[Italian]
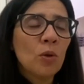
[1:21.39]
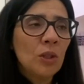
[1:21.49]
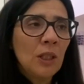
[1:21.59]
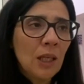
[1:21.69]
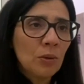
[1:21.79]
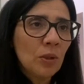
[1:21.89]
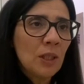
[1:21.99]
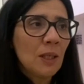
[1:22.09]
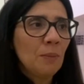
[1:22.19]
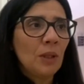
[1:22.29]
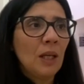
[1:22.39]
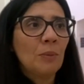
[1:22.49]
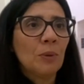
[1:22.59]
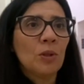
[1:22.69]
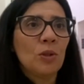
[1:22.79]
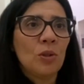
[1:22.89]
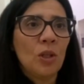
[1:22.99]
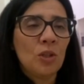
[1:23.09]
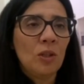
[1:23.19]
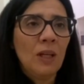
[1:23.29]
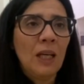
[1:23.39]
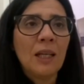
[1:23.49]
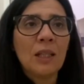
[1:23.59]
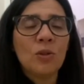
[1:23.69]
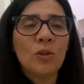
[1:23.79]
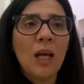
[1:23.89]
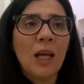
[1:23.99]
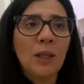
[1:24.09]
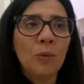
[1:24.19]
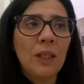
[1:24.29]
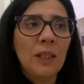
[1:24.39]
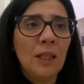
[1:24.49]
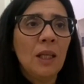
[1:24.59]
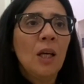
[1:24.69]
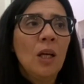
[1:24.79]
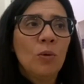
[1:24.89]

coordinatore sempre della protezione civile nazionale, quindi